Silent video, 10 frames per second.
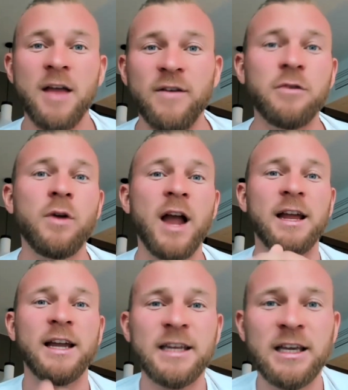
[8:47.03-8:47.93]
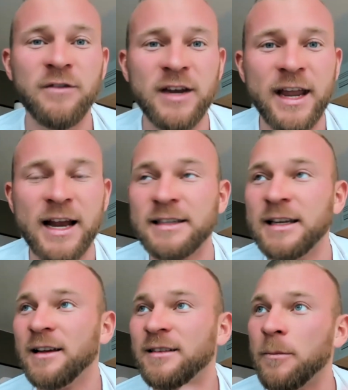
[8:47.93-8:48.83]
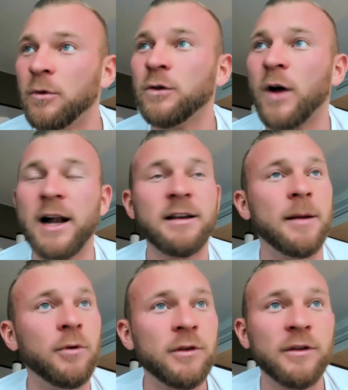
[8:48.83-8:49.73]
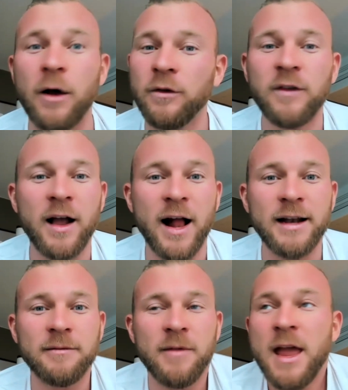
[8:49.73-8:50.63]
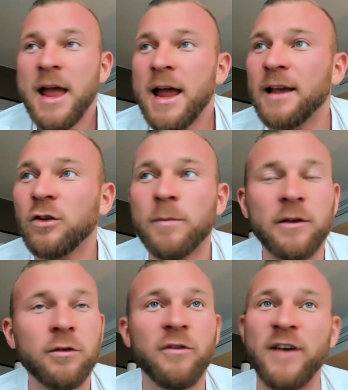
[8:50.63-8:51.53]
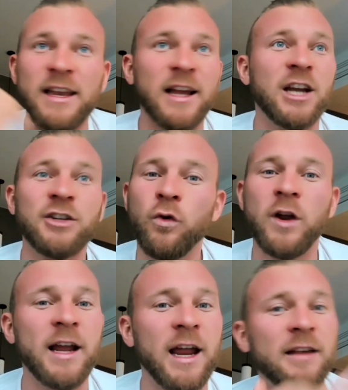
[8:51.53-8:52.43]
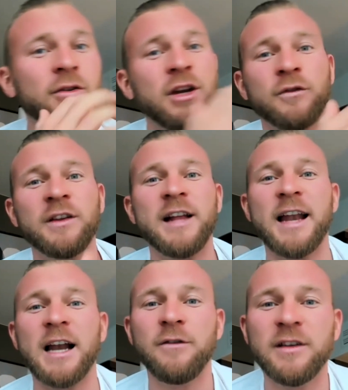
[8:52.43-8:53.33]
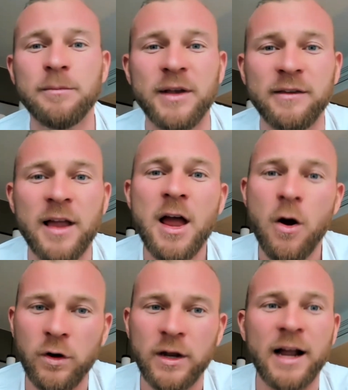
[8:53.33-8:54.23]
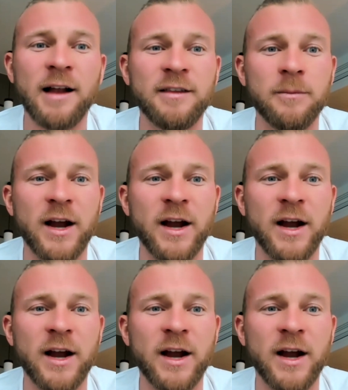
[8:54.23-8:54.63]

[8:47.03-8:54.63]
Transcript: Wenn du keine richtigen Gewinne realisiert hast, dann musst du halten, dann musst du es aushalten, ist nun mal so, weiter Cashflow generieren, dass du nicht auf das Geld angewiesen bist und dann kann es eben